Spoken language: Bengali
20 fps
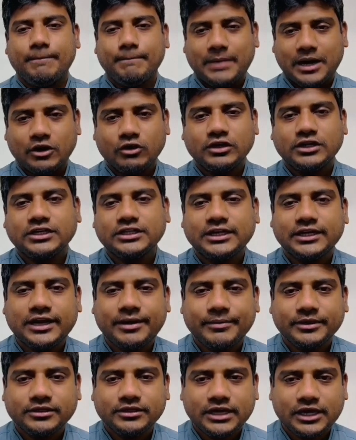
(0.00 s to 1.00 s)
ভালো লেগে থাকে
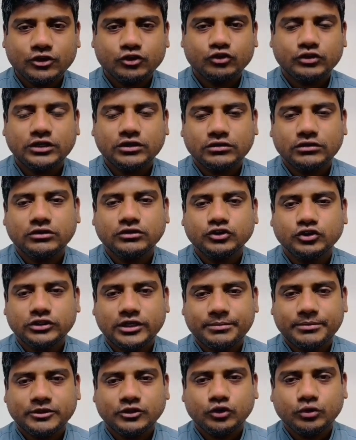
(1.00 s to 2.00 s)
আমাদের আলোচনাগুলো যদি
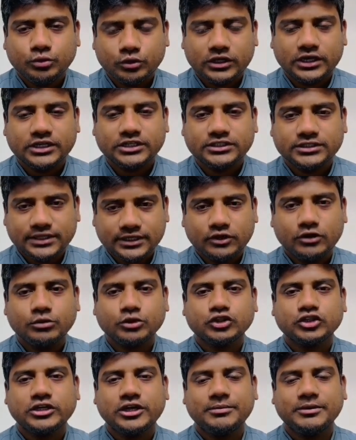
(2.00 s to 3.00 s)
আপনাদের উপকার এসে থাকে
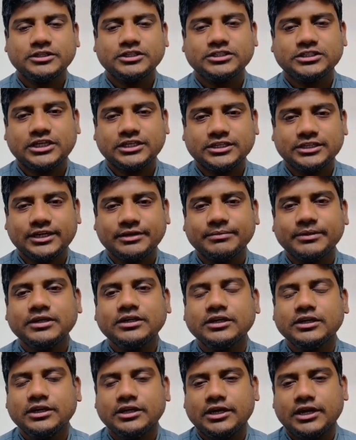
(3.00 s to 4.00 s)
অবশ্যই আমাদের সাথে থাকবেন
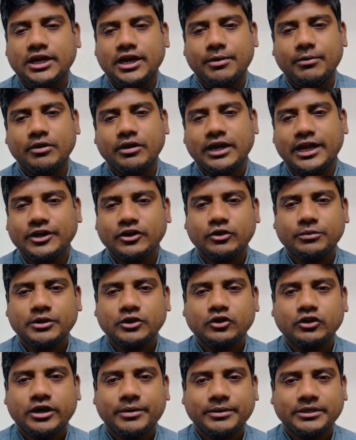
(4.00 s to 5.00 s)
এবং লাইক কমেন্ট
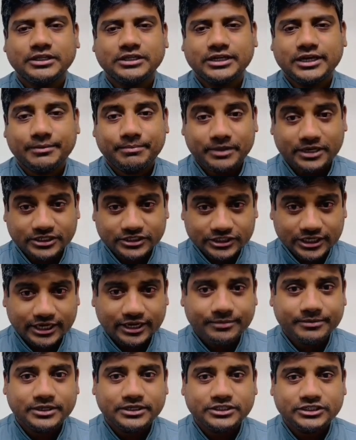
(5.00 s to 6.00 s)
করে আমাদেরকে আপনারা
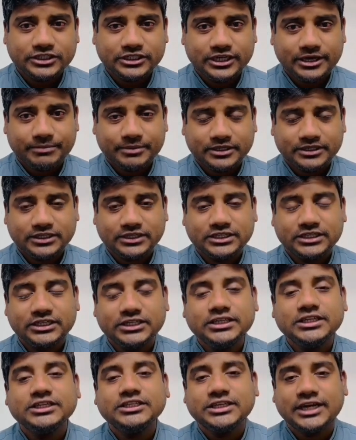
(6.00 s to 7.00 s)
জানাবেন যে আপনাদের কি
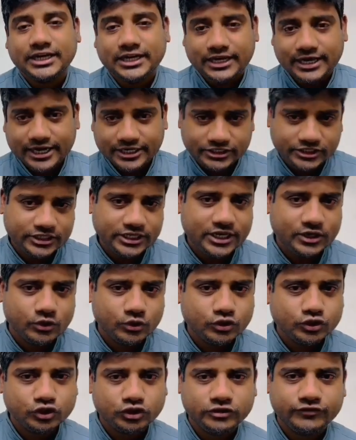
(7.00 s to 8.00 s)
জানার আছে আরও
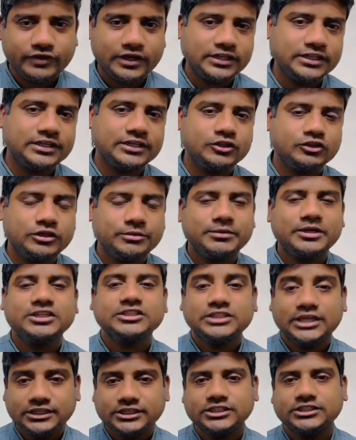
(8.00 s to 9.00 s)
যদি ফার্দার কিছু আপনারা
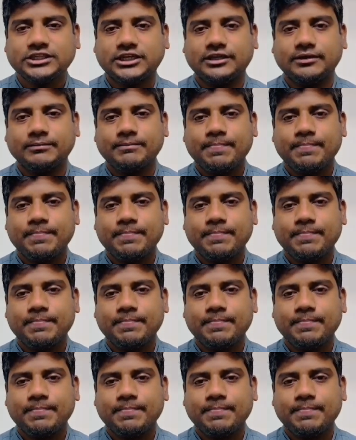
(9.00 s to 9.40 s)
জানতে চান